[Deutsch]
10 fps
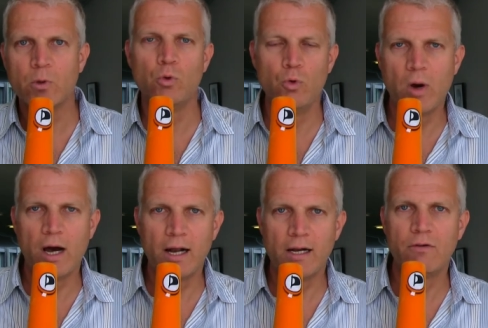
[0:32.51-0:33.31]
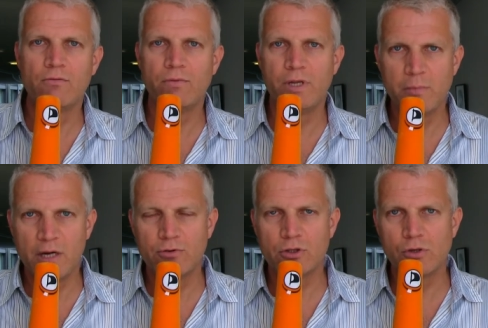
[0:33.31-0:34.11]
überall
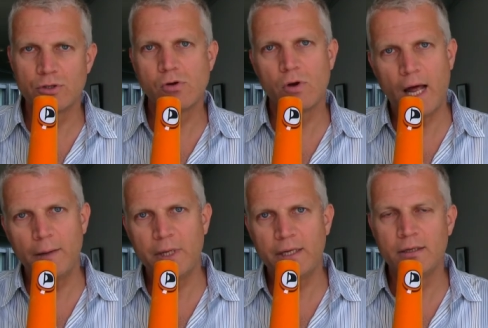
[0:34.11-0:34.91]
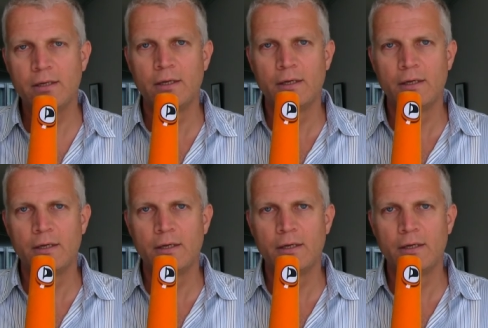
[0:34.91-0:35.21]
E-Mail-Verschlüsselung Dienstleistungen anbieten.